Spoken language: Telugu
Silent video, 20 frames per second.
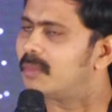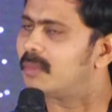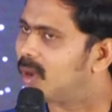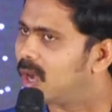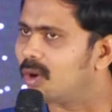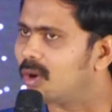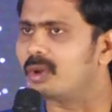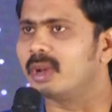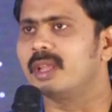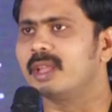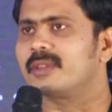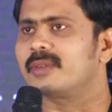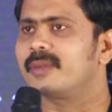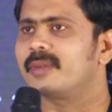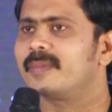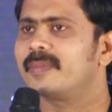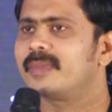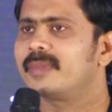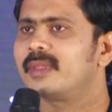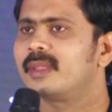బాగోలేదు
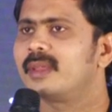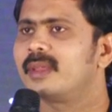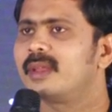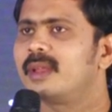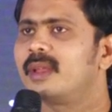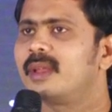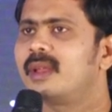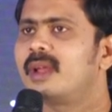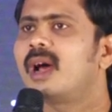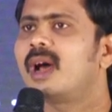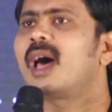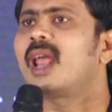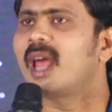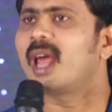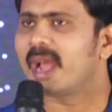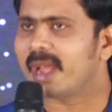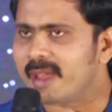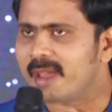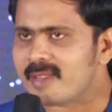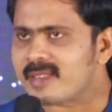
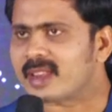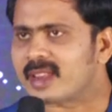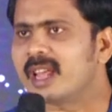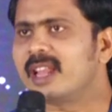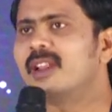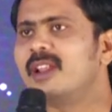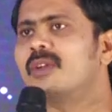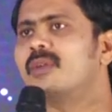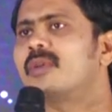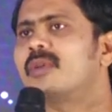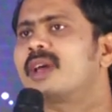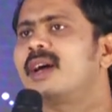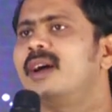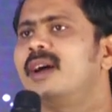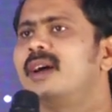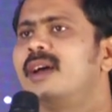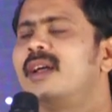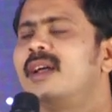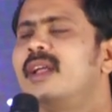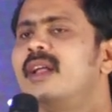అలాగే ఇస్రాయలీలు కూడా
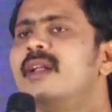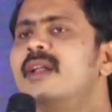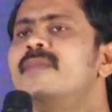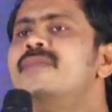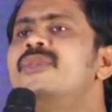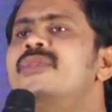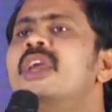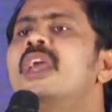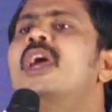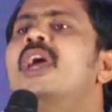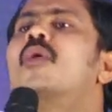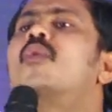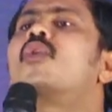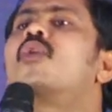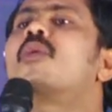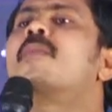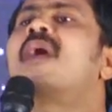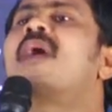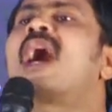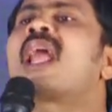
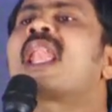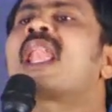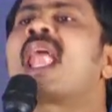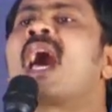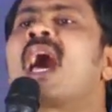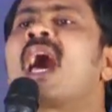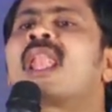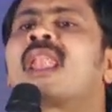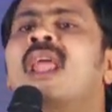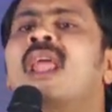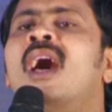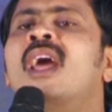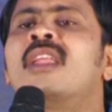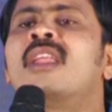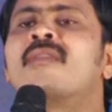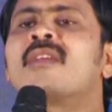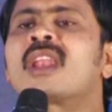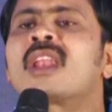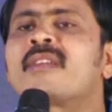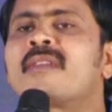దేవుడు మా నాన్న అని
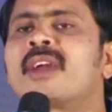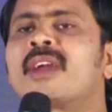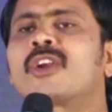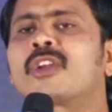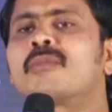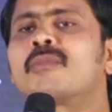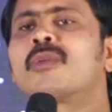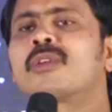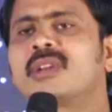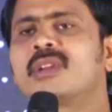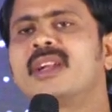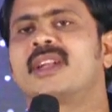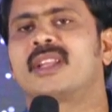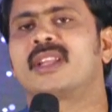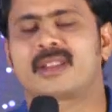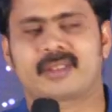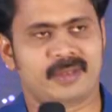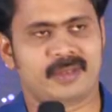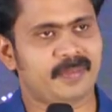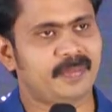విర్రవేగటం
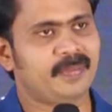మొదలెట్టారు